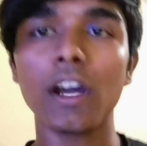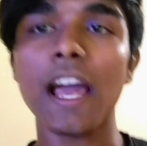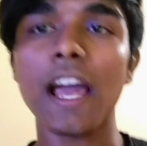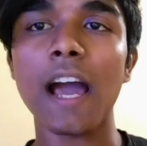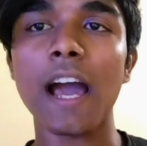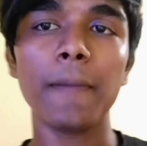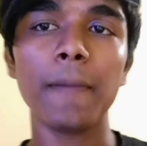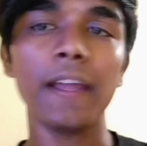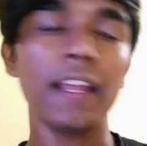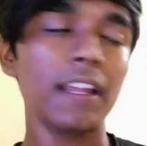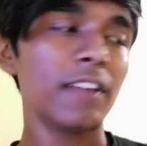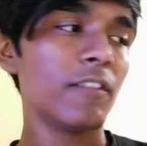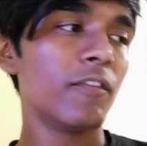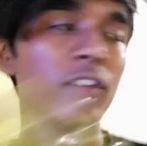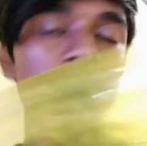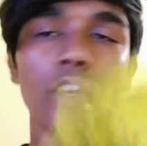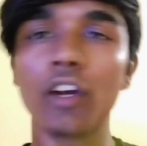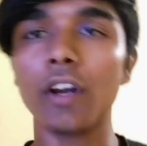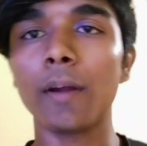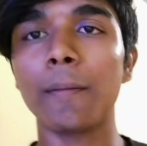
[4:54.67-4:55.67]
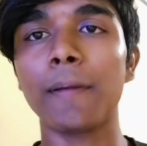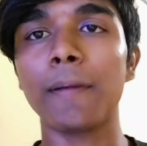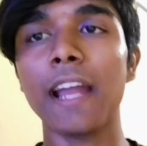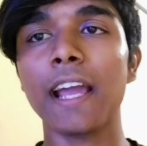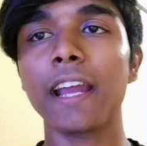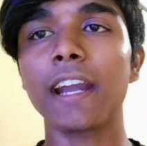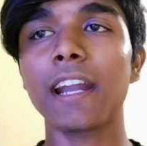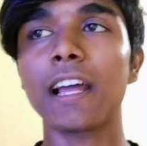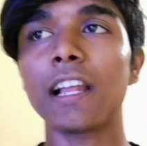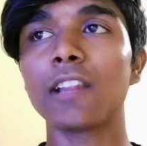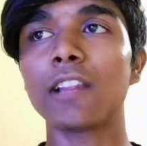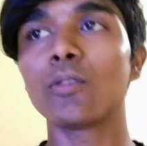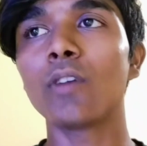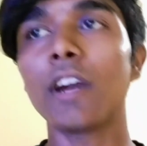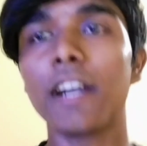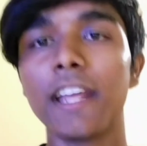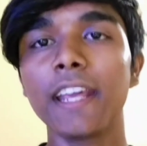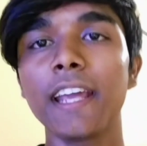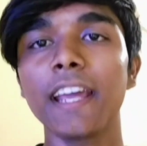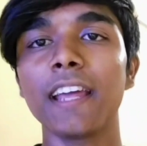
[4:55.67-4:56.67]
यहाँ पे वीडियो बना के डाल दूंगा
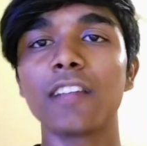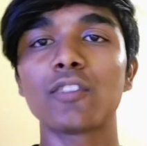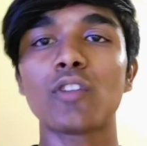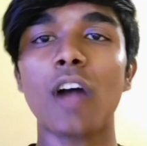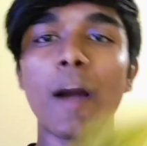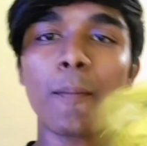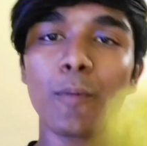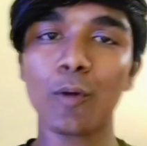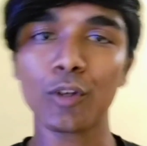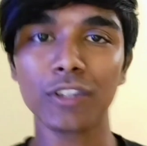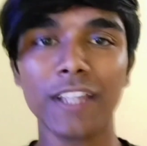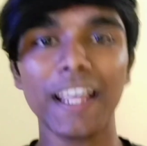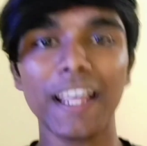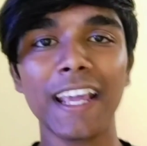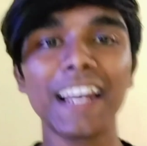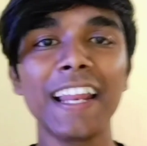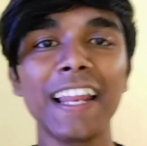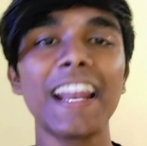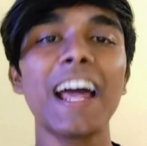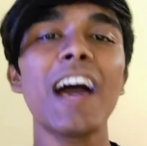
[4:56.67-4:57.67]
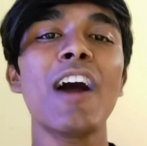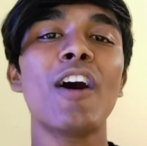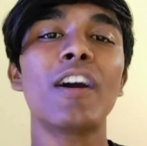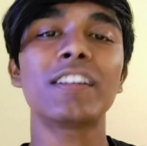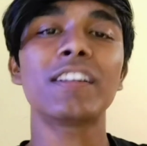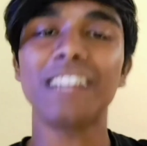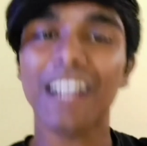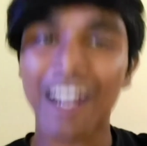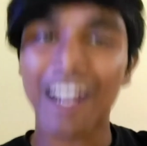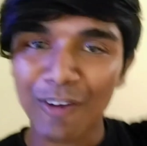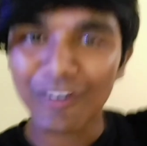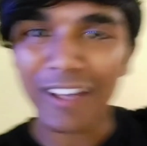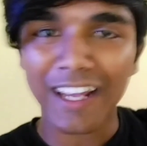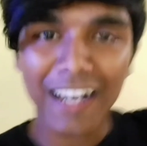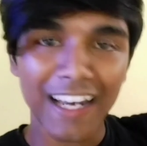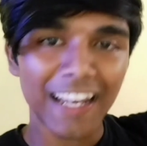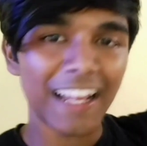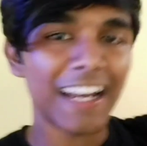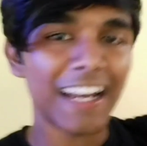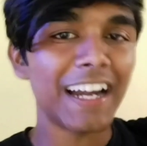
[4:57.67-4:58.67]
ठीक है तो आप लोग देख लेना और चेकआउट कर
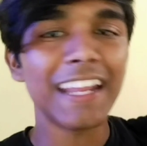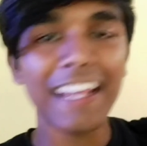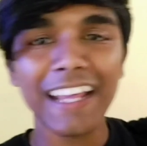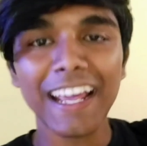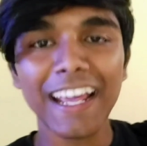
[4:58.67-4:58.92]
लेना ठीक